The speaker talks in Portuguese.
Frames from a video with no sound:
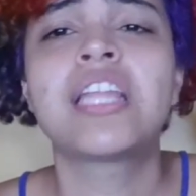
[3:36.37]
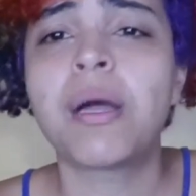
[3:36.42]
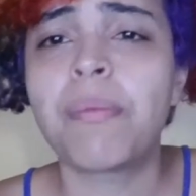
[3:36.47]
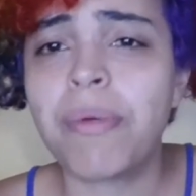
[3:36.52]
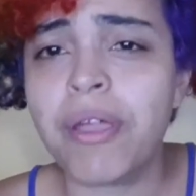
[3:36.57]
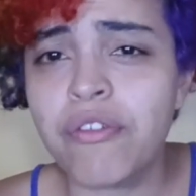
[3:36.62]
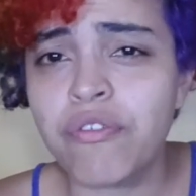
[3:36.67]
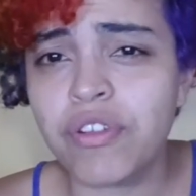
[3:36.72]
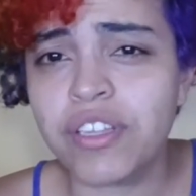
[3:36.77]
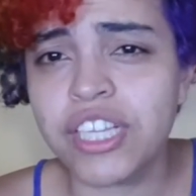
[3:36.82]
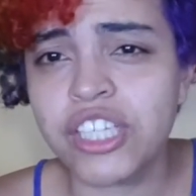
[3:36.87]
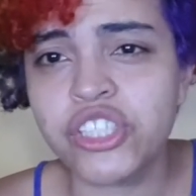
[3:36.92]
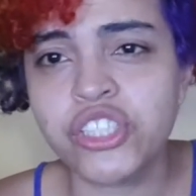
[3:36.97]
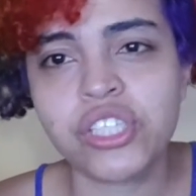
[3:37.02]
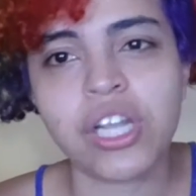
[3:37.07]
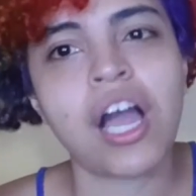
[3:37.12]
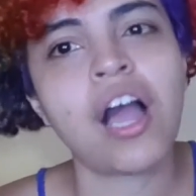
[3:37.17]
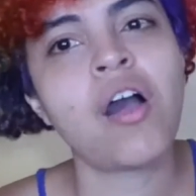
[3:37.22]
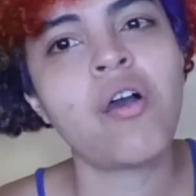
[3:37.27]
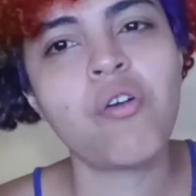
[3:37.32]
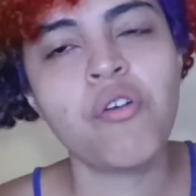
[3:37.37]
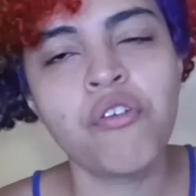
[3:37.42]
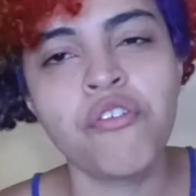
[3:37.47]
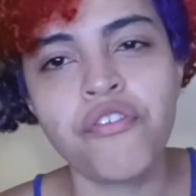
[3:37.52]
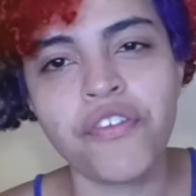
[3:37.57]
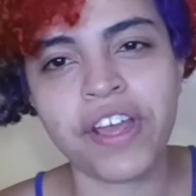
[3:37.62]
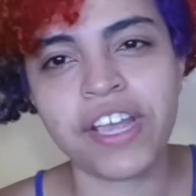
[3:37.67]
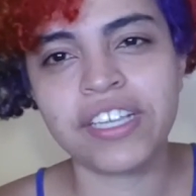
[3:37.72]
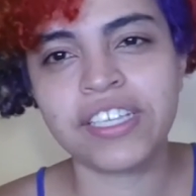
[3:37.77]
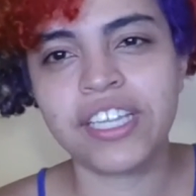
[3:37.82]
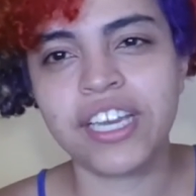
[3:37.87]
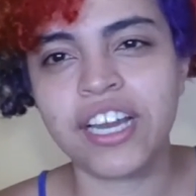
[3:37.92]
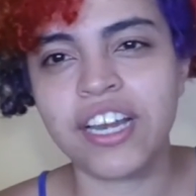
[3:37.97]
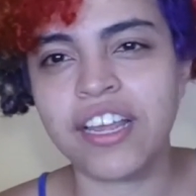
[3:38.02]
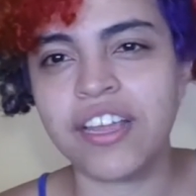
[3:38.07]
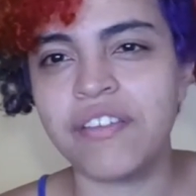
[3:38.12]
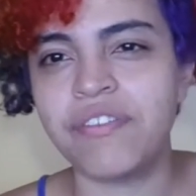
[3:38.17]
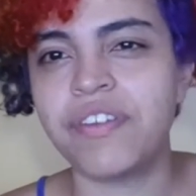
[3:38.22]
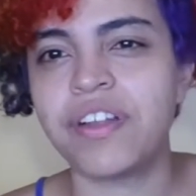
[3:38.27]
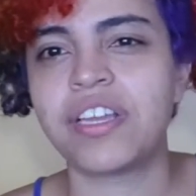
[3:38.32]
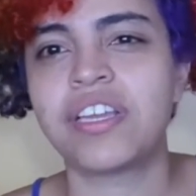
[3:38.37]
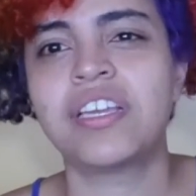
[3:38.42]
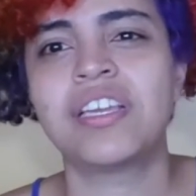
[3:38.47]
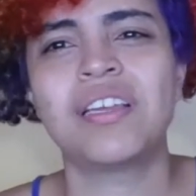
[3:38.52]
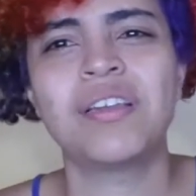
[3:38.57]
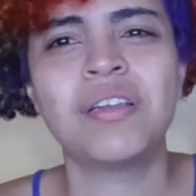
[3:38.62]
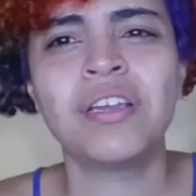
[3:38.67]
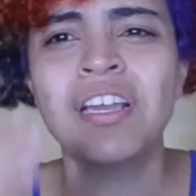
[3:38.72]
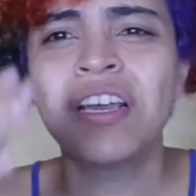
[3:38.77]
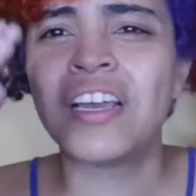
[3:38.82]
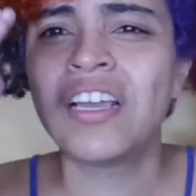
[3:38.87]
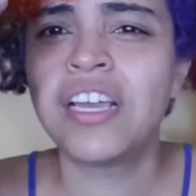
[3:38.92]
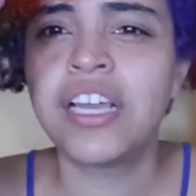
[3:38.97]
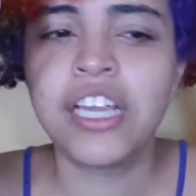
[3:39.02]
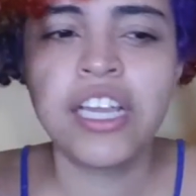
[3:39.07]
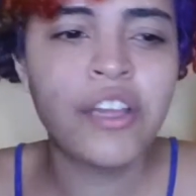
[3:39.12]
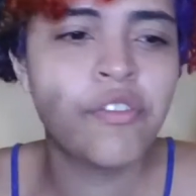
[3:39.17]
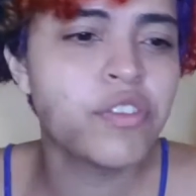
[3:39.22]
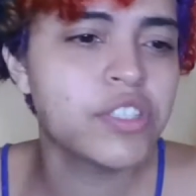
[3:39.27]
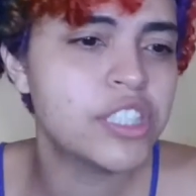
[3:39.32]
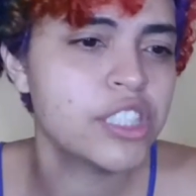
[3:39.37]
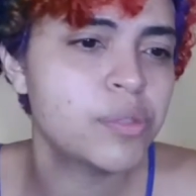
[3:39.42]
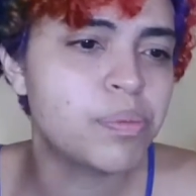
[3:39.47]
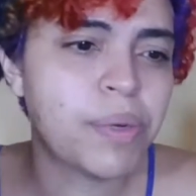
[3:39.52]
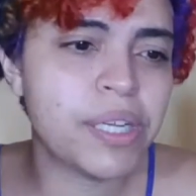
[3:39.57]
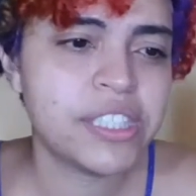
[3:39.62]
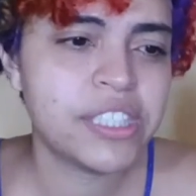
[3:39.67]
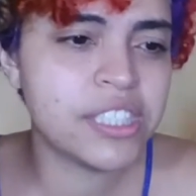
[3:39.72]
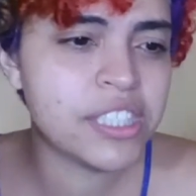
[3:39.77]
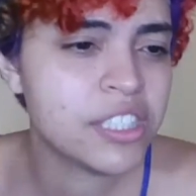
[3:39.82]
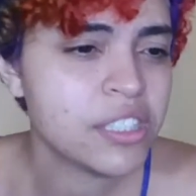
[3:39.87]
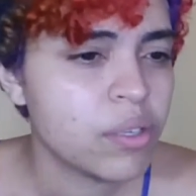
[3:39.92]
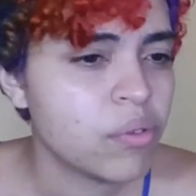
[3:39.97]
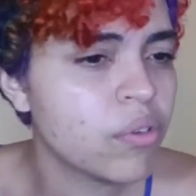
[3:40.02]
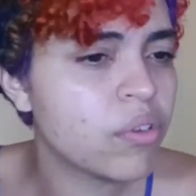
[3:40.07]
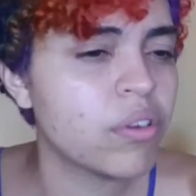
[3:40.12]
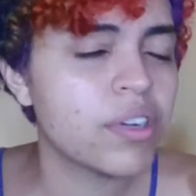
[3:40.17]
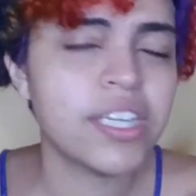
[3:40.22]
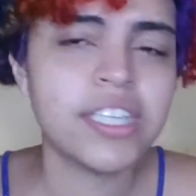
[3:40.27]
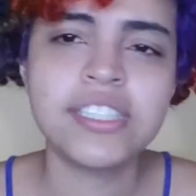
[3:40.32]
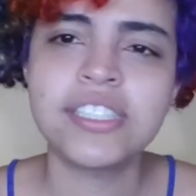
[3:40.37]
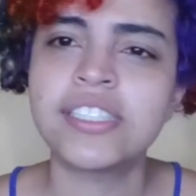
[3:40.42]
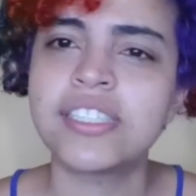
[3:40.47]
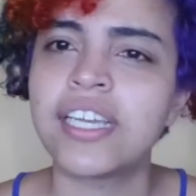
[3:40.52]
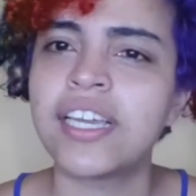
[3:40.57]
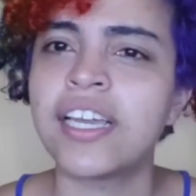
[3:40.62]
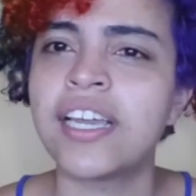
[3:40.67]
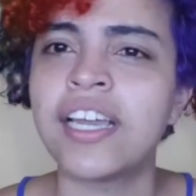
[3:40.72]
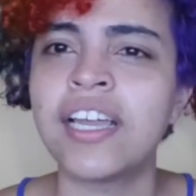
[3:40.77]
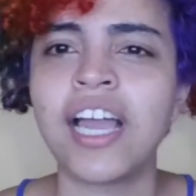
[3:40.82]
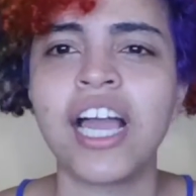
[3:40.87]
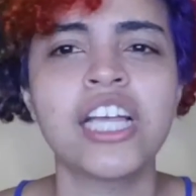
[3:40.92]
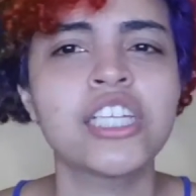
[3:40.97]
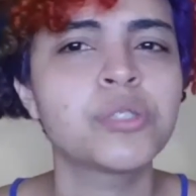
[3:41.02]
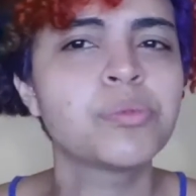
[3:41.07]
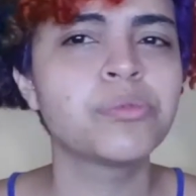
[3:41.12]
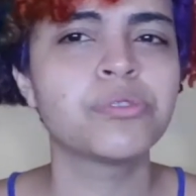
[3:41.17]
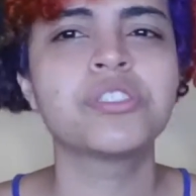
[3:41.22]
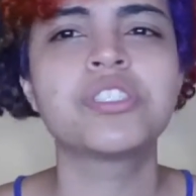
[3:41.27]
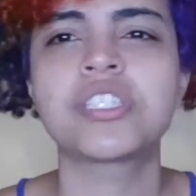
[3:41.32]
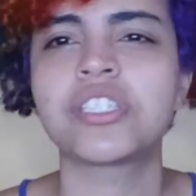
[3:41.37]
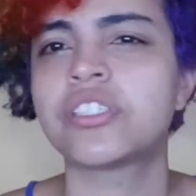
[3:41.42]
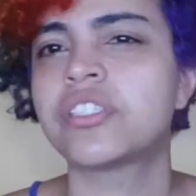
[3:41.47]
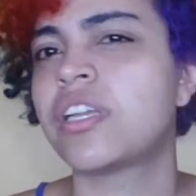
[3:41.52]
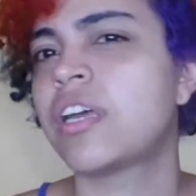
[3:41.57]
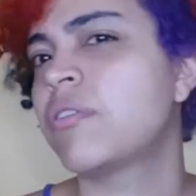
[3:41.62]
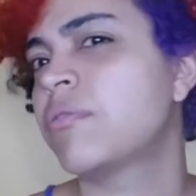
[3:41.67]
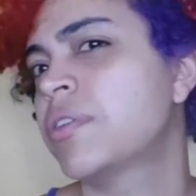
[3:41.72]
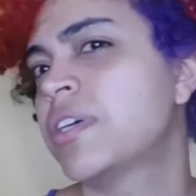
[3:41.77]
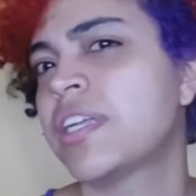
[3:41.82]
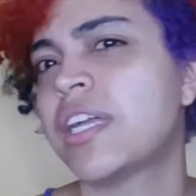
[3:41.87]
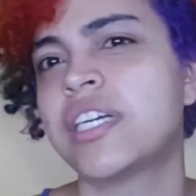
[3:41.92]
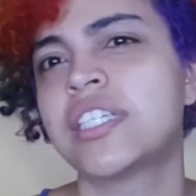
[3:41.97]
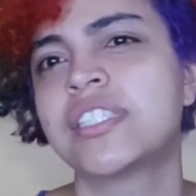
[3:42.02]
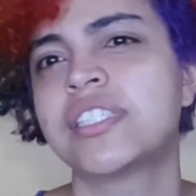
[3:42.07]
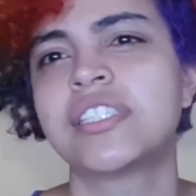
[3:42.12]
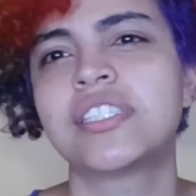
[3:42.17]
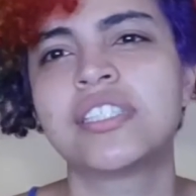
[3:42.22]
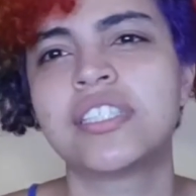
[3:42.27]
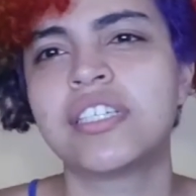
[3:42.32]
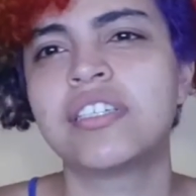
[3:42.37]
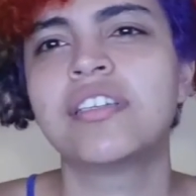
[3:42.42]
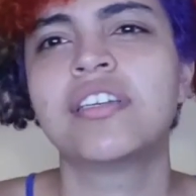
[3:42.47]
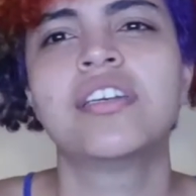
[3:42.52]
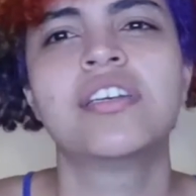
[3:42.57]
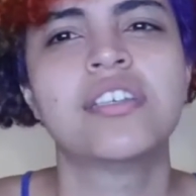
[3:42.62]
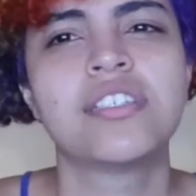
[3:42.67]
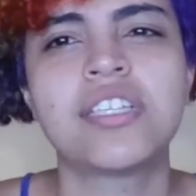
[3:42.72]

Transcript: Também vou deixar o ventre livre aqui e vocês precisam conhecer as músicas da Luana Hansen.